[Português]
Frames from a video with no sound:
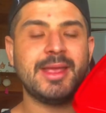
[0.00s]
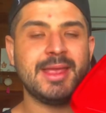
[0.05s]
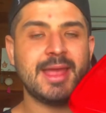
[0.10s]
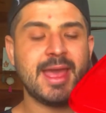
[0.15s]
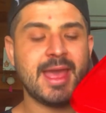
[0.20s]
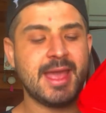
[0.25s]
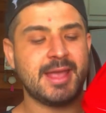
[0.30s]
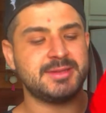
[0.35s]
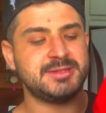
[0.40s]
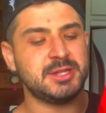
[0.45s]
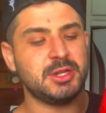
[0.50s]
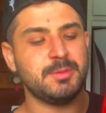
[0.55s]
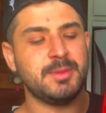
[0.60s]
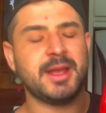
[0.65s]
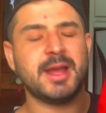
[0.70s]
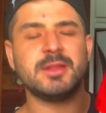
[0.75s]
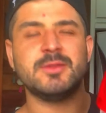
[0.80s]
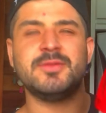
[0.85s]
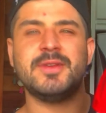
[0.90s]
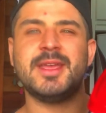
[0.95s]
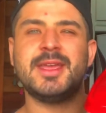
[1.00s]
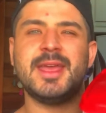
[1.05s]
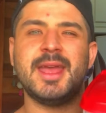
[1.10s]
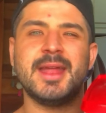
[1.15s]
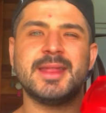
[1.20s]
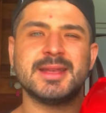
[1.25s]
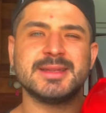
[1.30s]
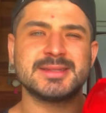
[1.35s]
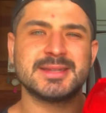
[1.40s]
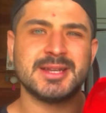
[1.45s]
é, se eu não me engano, vem
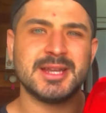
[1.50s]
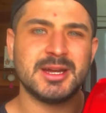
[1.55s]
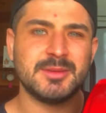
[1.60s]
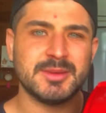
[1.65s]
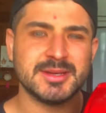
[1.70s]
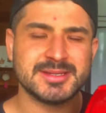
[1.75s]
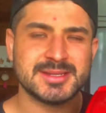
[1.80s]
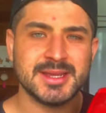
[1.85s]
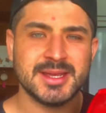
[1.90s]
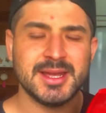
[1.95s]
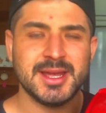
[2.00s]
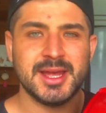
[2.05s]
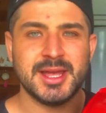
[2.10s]
500 gramas